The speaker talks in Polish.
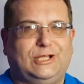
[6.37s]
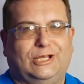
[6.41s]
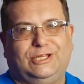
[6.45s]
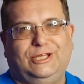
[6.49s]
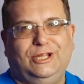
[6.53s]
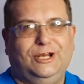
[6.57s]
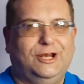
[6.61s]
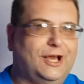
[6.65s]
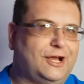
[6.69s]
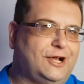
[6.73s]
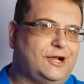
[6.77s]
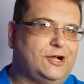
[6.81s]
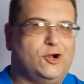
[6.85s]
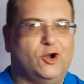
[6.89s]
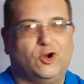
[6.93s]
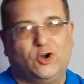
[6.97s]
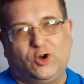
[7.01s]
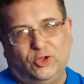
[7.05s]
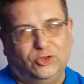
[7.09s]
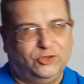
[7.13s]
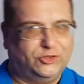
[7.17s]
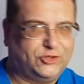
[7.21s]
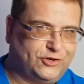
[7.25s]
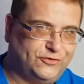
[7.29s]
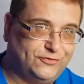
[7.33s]
taki lekko
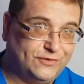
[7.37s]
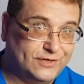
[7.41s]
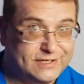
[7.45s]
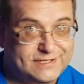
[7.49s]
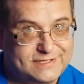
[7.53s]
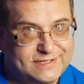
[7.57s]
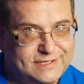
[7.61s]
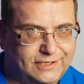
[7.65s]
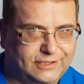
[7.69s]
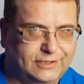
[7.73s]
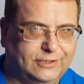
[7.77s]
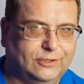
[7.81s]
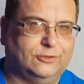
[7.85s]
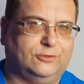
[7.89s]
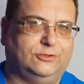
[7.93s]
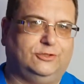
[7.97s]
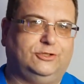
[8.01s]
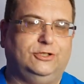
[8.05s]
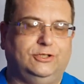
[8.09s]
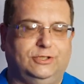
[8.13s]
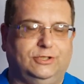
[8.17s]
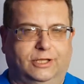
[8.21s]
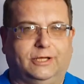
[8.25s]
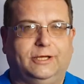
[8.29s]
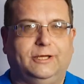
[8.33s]
kontrowersyjny
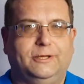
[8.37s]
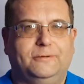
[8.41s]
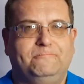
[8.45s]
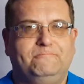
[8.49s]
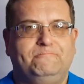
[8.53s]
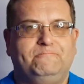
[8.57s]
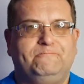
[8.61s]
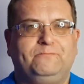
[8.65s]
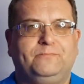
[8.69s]
odcinek.